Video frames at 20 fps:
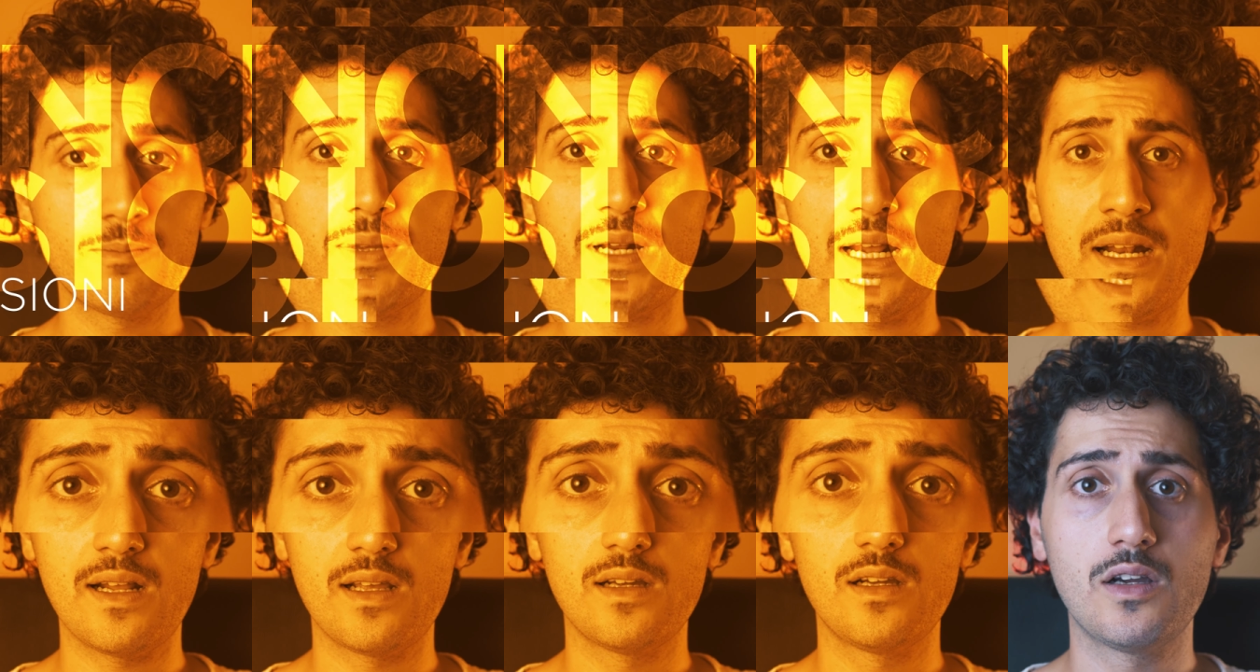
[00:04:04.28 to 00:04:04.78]

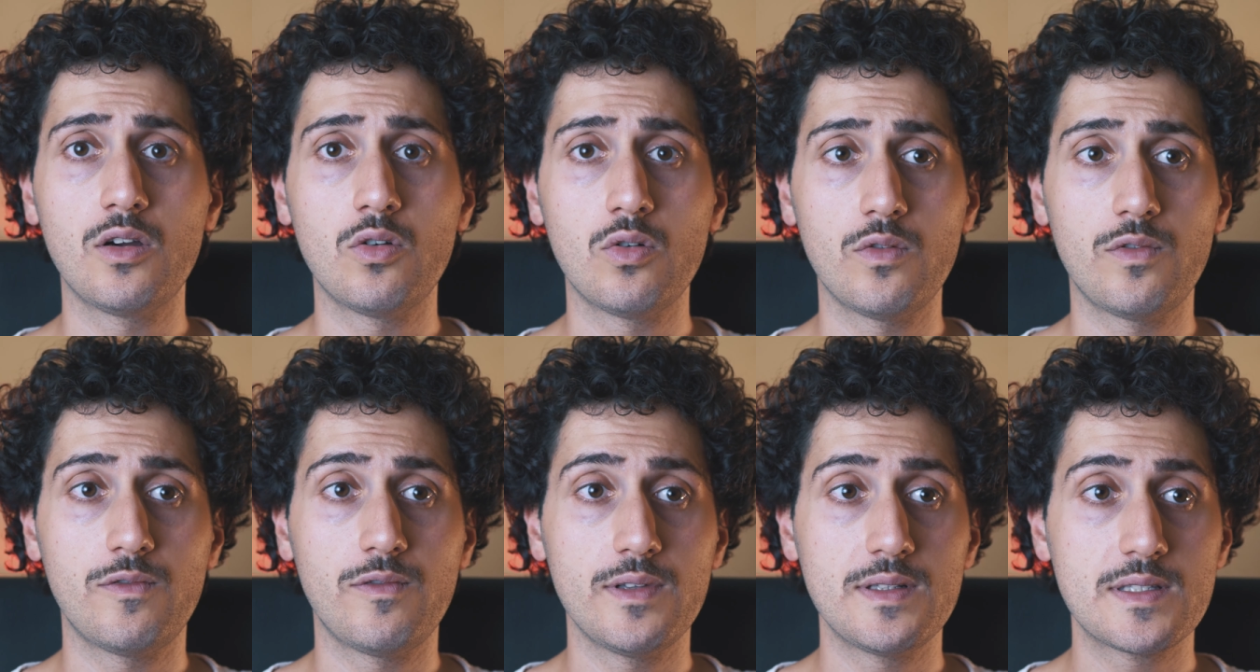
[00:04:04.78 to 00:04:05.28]
Branagh
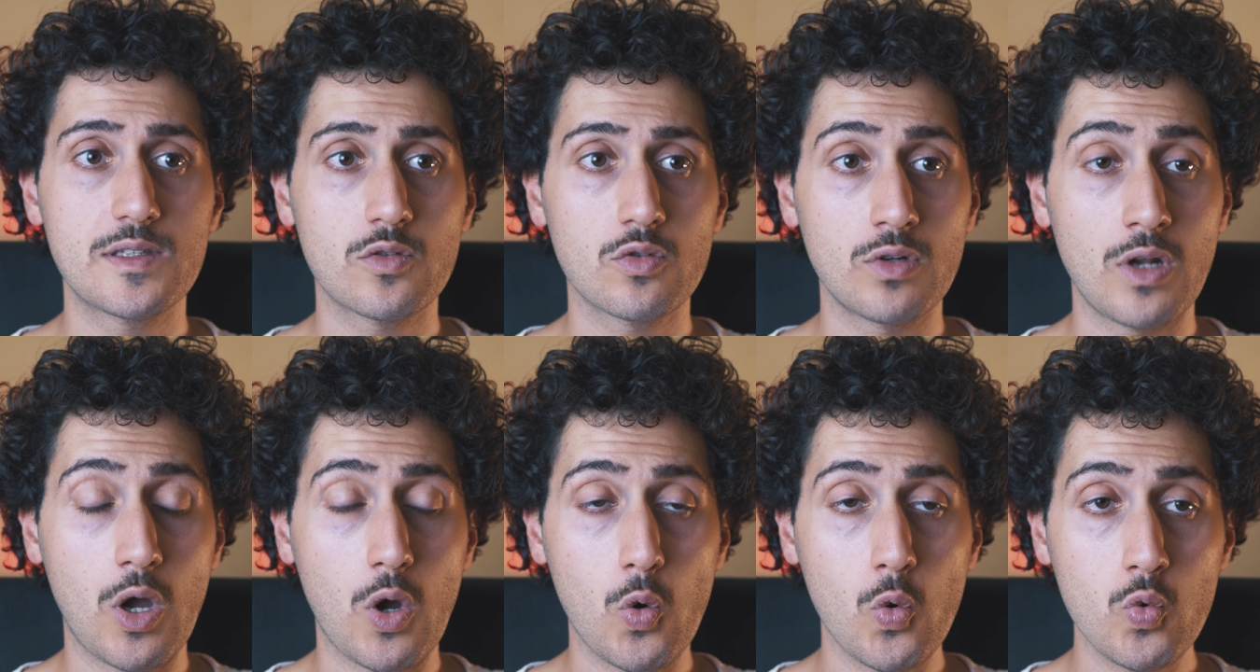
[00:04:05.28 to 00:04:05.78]

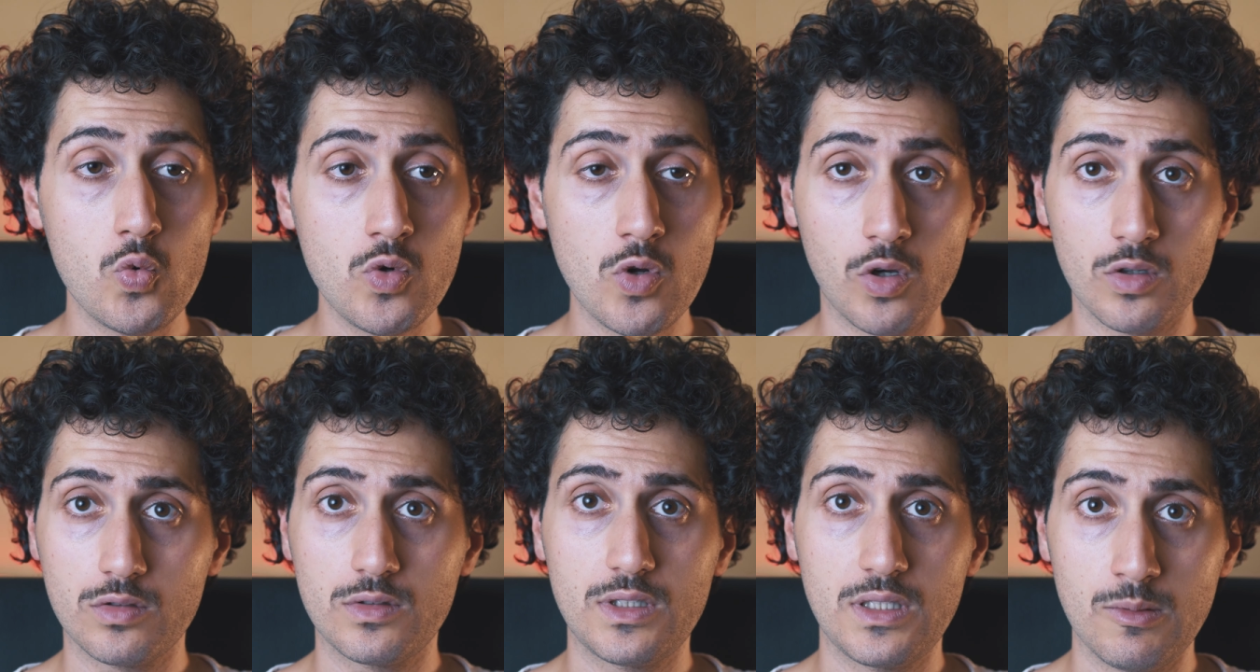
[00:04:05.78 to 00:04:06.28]
confeziona un
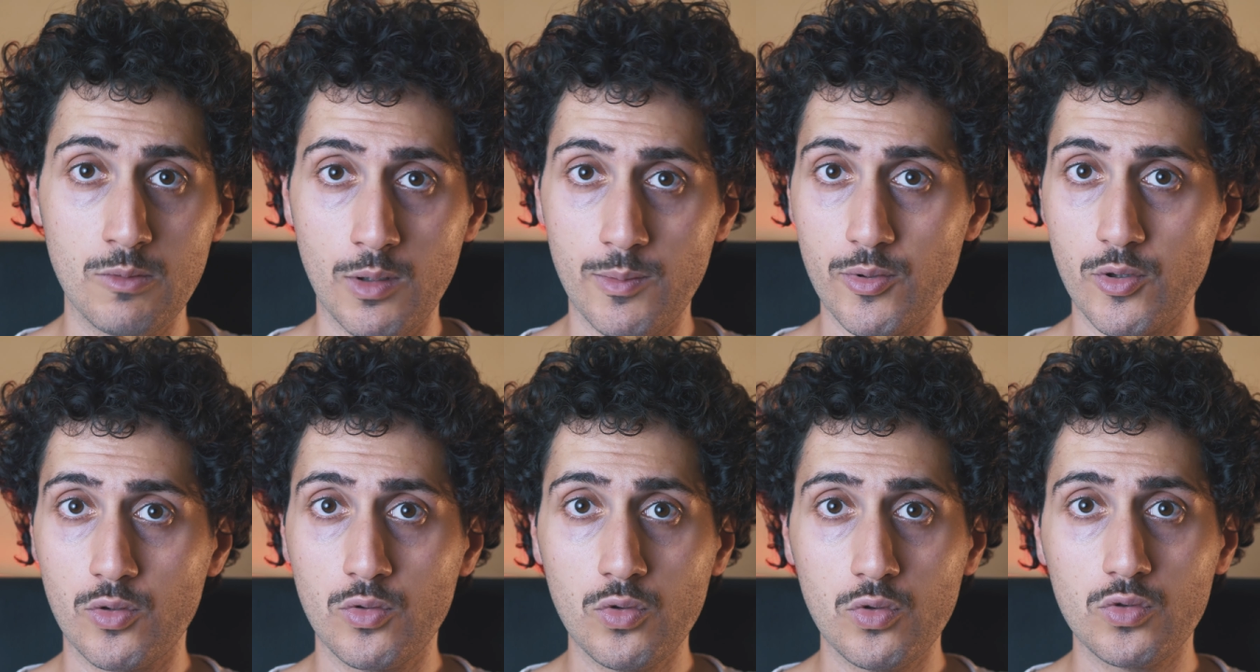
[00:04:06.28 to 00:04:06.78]
ottimo
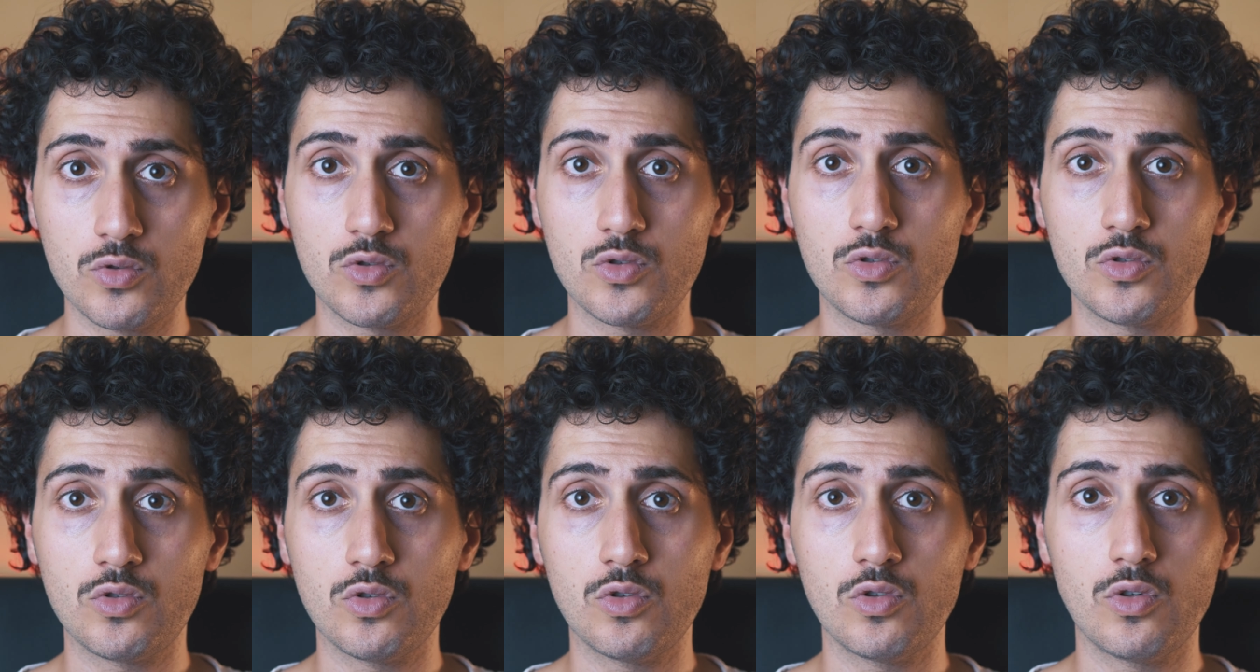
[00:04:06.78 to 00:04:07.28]

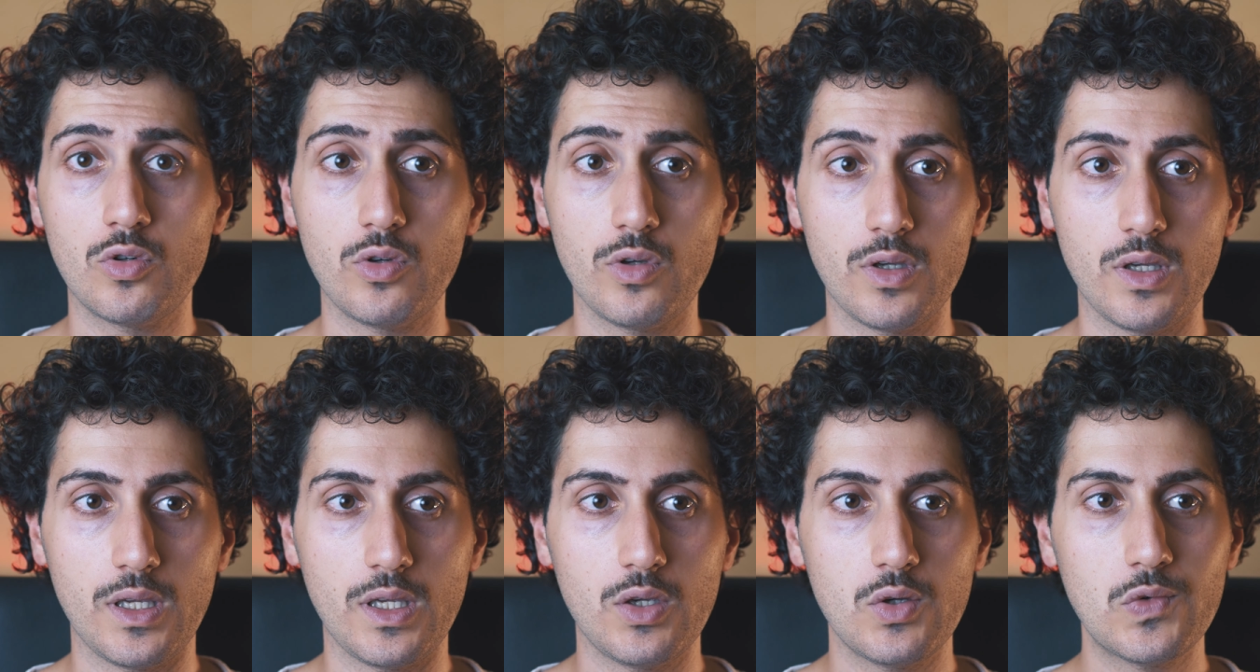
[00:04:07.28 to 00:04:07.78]
prodotto
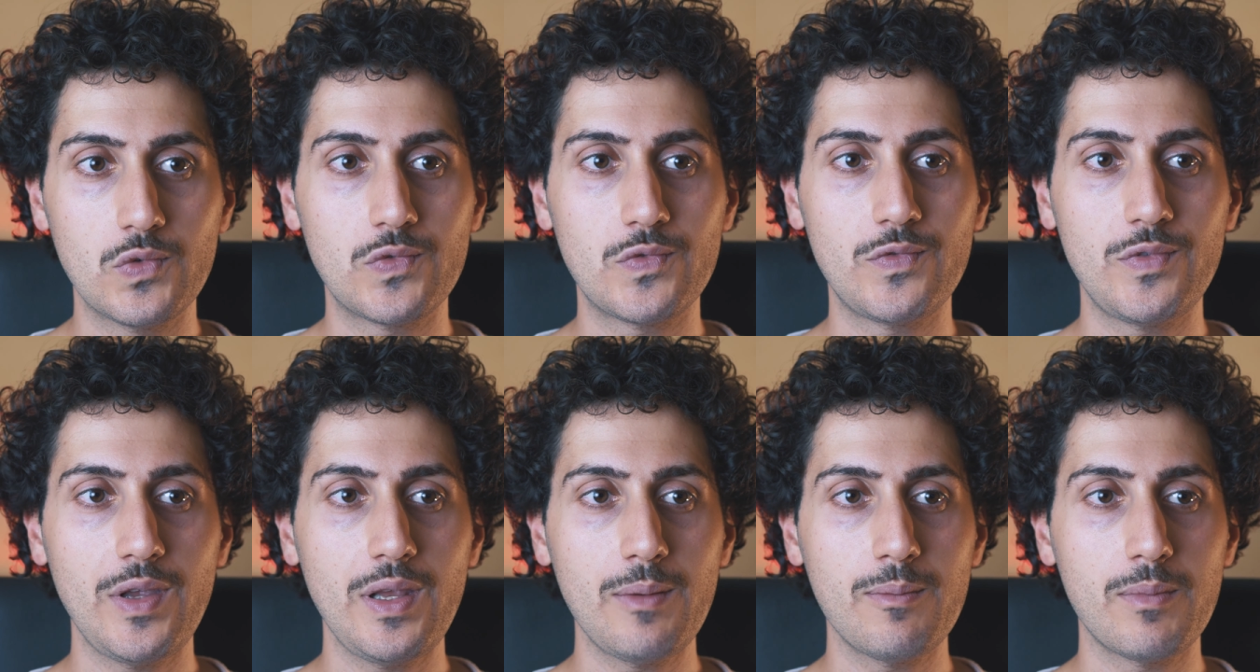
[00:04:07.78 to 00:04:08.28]
e un
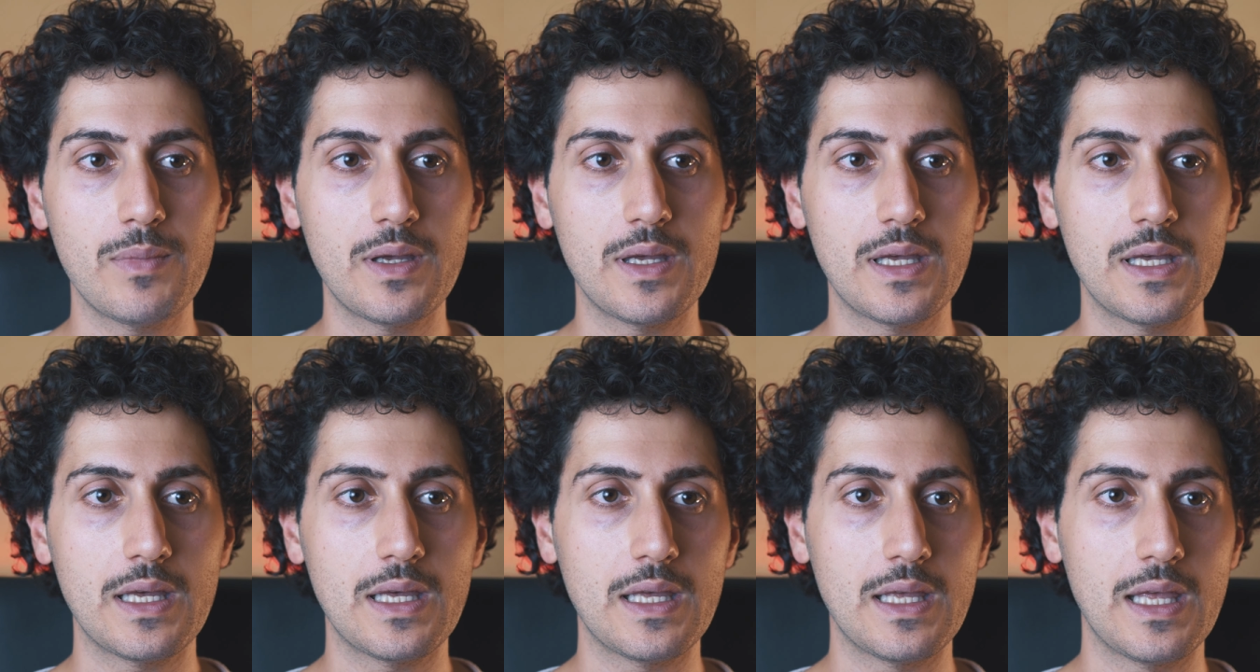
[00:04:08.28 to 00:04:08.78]

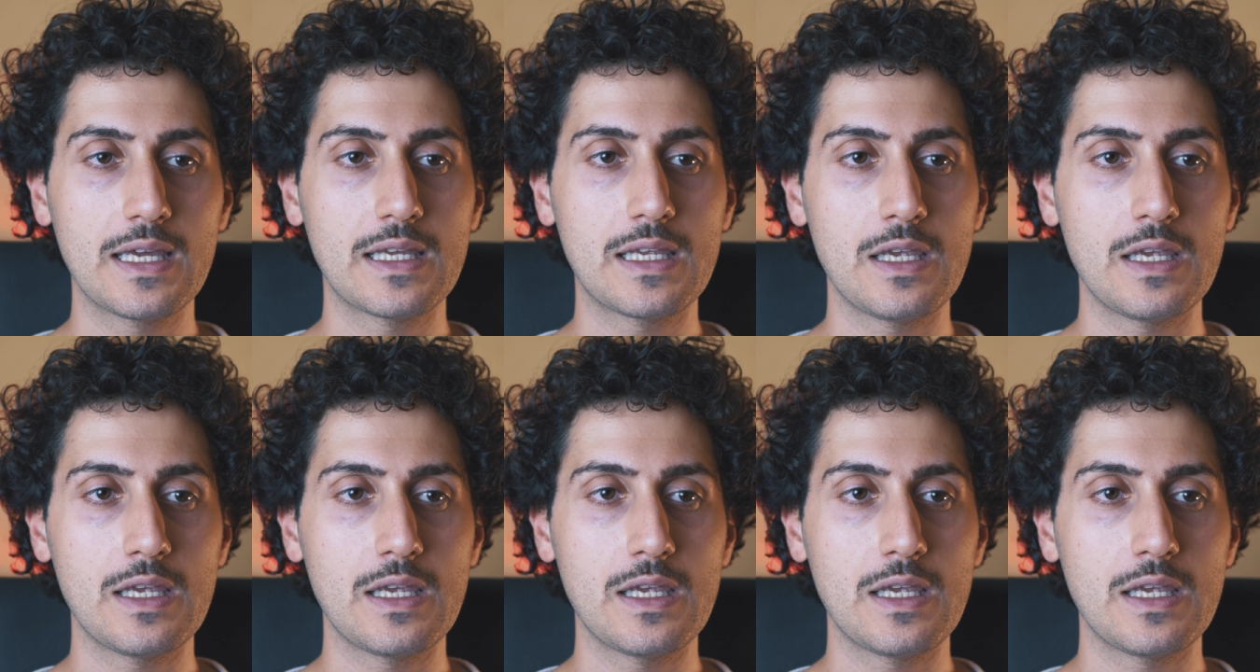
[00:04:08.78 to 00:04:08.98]
film